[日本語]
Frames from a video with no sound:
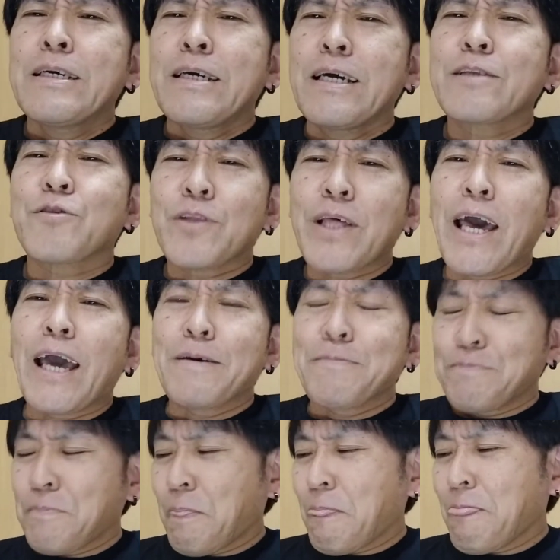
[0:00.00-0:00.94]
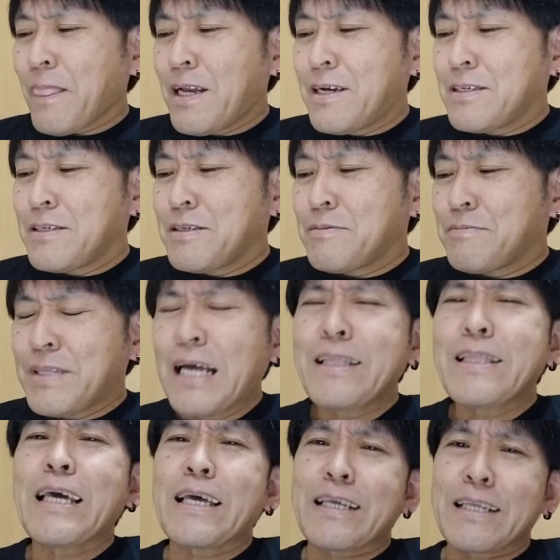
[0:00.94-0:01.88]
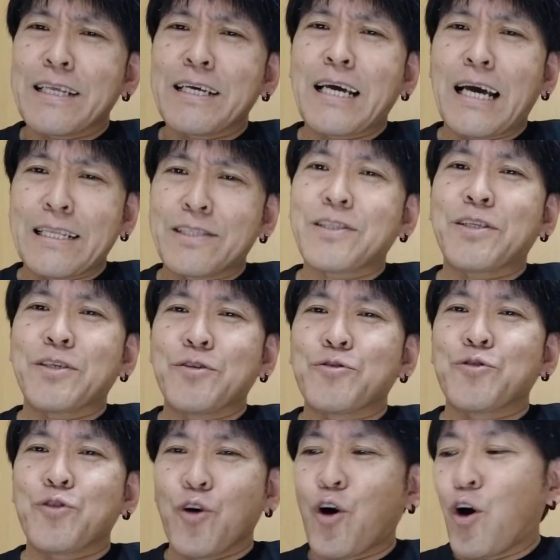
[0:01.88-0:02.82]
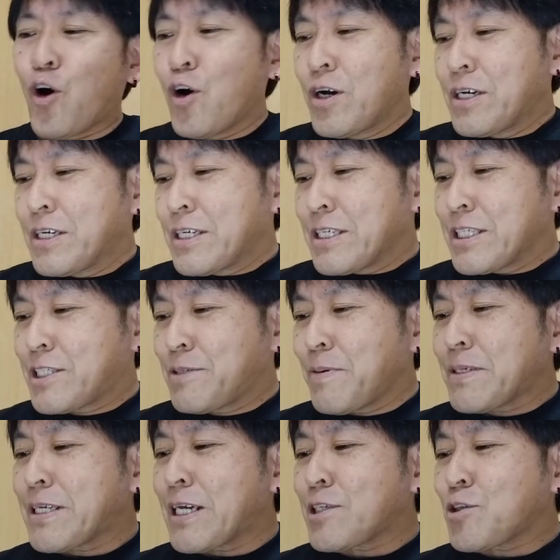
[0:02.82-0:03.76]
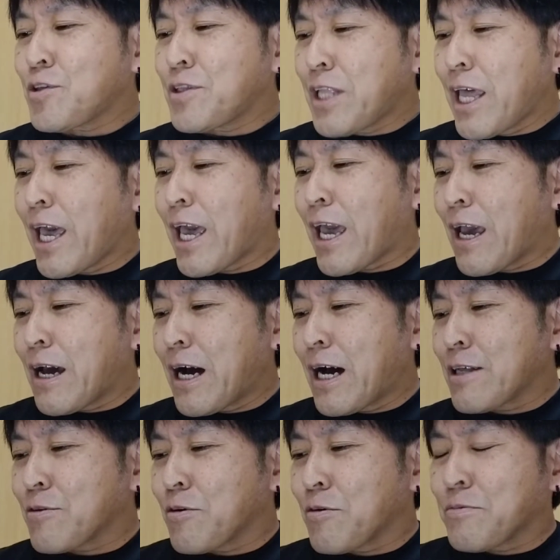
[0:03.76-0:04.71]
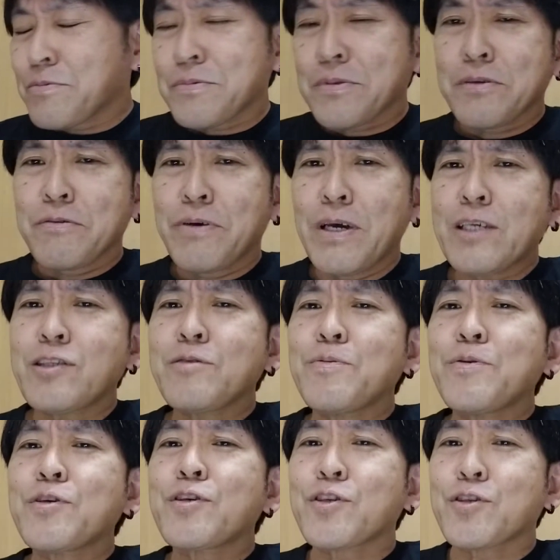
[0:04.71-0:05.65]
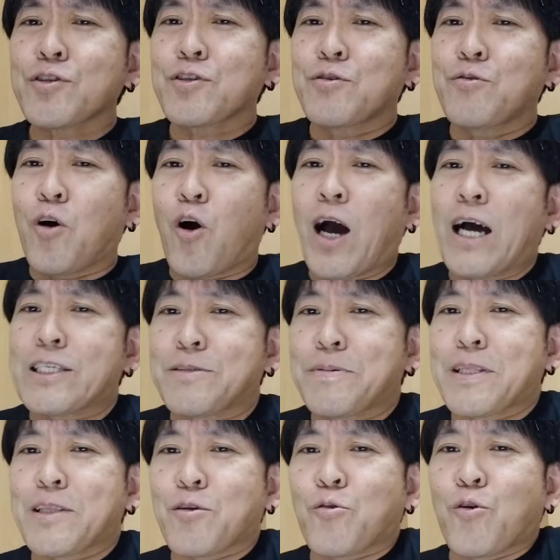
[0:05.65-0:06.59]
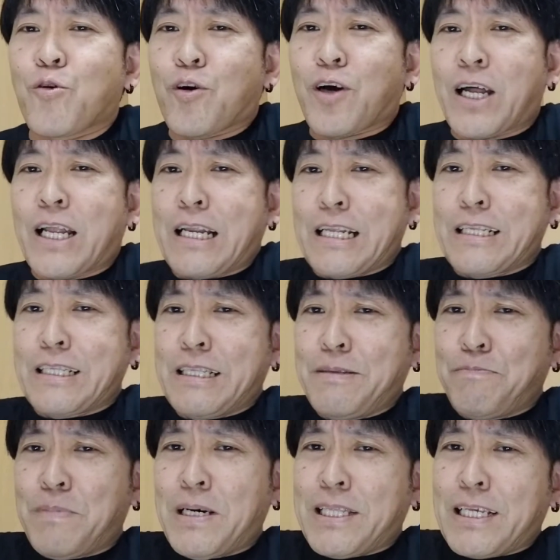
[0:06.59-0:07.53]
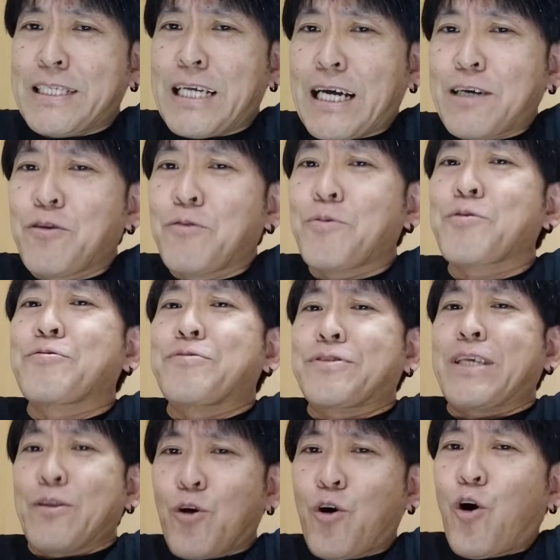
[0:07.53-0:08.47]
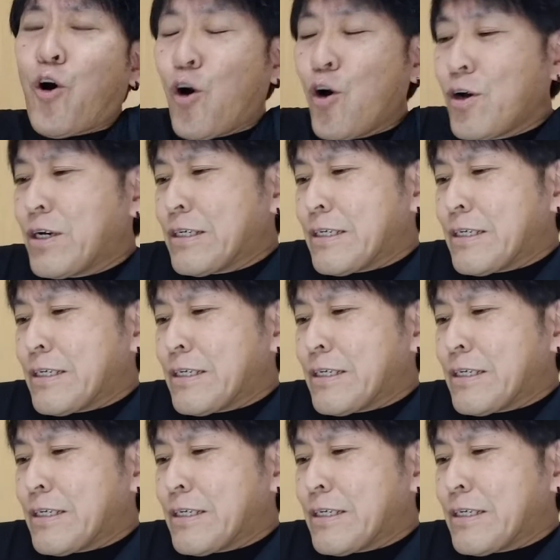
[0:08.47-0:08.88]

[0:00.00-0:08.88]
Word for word: えっ、ー、とね、なんでかっていうと、一番最初にね、あの、Facebook を始めたところからまで遡るんですけど、